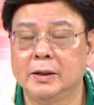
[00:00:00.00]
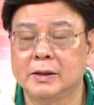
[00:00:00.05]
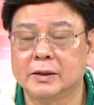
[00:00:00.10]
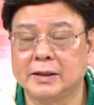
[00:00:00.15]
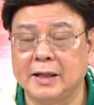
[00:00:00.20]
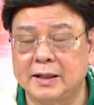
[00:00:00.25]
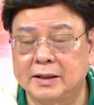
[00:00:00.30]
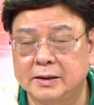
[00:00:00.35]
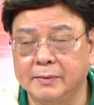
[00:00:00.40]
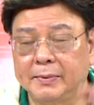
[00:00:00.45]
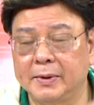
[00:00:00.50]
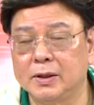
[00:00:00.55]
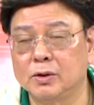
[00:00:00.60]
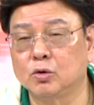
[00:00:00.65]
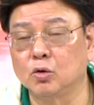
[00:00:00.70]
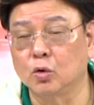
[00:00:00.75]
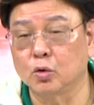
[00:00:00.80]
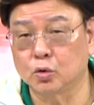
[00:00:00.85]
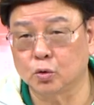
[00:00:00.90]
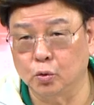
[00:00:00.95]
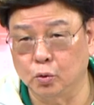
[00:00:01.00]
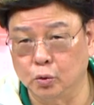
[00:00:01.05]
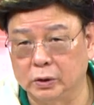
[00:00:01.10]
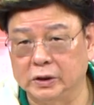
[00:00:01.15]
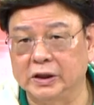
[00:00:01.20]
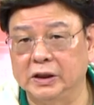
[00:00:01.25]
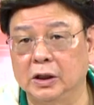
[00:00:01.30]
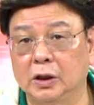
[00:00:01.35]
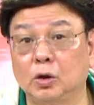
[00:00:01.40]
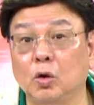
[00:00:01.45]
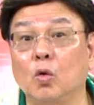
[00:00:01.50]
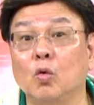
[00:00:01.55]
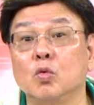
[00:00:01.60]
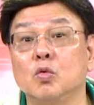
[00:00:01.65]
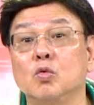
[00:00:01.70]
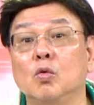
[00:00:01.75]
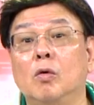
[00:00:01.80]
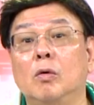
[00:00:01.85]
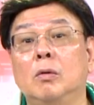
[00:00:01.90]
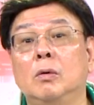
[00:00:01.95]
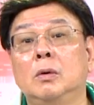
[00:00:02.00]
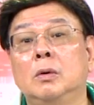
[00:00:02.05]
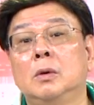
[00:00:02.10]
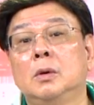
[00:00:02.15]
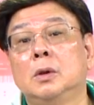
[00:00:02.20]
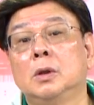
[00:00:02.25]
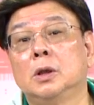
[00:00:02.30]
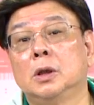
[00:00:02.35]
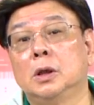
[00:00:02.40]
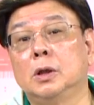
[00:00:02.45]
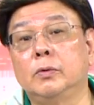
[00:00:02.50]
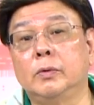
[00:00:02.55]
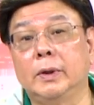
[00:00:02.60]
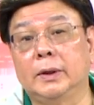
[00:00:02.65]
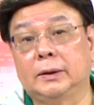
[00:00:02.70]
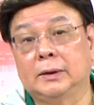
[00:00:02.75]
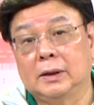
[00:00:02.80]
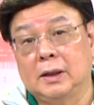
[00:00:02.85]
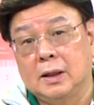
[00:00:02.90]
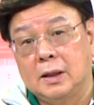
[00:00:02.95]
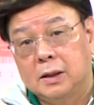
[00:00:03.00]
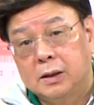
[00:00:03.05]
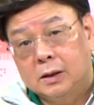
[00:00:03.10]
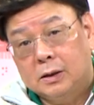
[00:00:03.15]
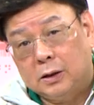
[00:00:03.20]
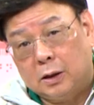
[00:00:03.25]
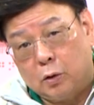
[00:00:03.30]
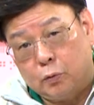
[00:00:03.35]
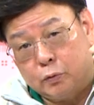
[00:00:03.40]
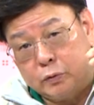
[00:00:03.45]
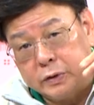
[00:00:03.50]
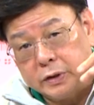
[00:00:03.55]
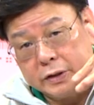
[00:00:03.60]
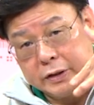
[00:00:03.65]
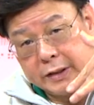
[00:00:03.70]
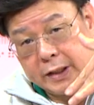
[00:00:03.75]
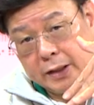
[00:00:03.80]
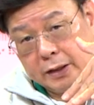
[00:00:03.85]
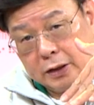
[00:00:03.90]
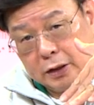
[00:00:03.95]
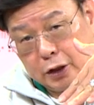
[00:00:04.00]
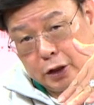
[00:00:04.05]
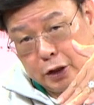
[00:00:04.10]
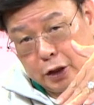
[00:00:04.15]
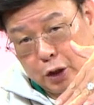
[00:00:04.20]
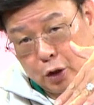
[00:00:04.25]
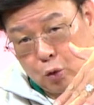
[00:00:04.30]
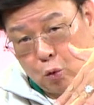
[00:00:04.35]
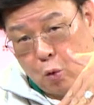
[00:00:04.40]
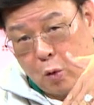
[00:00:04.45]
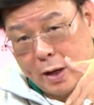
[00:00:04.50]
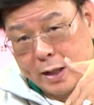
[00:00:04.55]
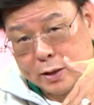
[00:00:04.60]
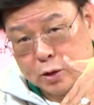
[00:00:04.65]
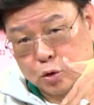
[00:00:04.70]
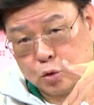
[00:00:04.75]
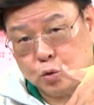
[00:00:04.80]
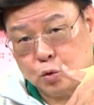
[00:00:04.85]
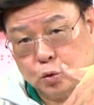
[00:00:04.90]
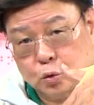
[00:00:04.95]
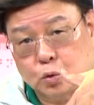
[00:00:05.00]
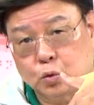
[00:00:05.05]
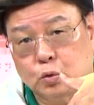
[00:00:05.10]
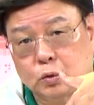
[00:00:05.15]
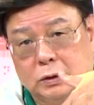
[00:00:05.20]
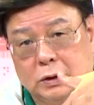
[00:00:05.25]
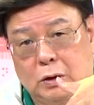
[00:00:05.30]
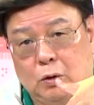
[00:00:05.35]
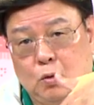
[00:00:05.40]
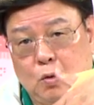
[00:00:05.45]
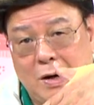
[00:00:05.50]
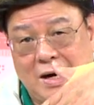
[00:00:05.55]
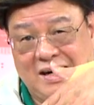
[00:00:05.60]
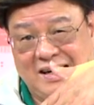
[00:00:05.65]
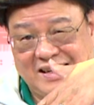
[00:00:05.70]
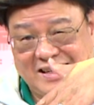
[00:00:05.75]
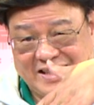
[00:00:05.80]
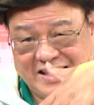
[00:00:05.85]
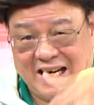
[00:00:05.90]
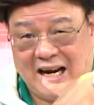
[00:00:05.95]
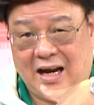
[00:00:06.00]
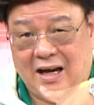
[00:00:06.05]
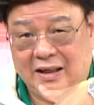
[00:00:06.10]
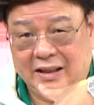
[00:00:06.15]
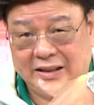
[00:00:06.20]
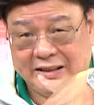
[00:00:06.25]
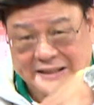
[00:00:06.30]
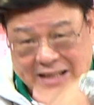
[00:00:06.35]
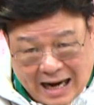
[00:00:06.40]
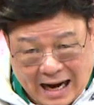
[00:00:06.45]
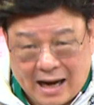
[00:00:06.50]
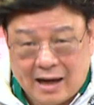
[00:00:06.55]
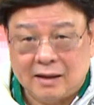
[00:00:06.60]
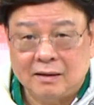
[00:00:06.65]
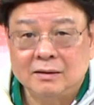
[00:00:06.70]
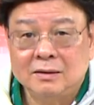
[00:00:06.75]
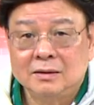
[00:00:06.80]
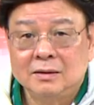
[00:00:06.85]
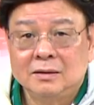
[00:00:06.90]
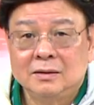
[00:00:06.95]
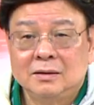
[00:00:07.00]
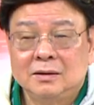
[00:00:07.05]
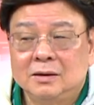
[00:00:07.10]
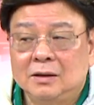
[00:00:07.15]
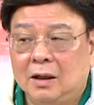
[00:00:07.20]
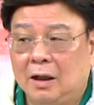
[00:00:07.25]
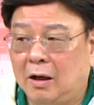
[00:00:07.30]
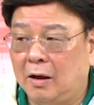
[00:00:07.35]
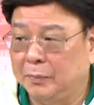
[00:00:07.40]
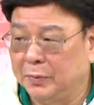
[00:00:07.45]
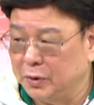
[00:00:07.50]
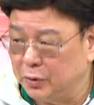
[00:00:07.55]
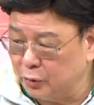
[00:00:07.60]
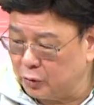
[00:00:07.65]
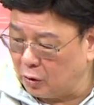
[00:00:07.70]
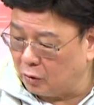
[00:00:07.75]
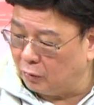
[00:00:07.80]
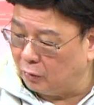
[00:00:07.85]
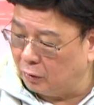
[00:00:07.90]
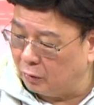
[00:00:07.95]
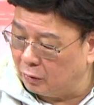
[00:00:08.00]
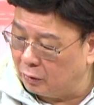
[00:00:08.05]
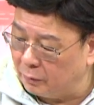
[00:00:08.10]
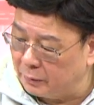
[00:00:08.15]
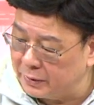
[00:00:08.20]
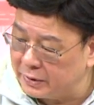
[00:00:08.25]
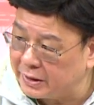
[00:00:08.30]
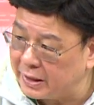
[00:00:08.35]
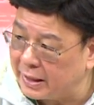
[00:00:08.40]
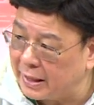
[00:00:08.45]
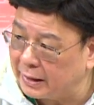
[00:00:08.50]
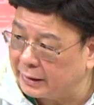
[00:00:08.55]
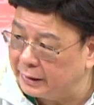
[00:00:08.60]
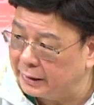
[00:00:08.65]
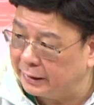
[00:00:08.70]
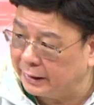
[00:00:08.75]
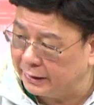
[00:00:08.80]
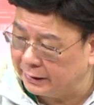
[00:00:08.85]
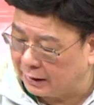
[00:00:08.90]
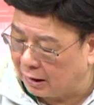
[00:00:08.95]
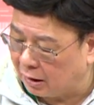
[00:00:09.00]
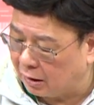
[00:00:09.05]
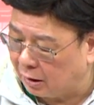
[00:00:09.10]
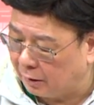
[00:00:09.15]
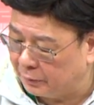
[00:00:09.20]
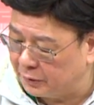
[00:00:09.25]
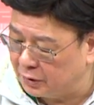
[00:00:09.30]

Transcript: 在这边做主体的动作，因为。这个五日线以快速度的往下压啊，比如说我我们现在可以看到哈，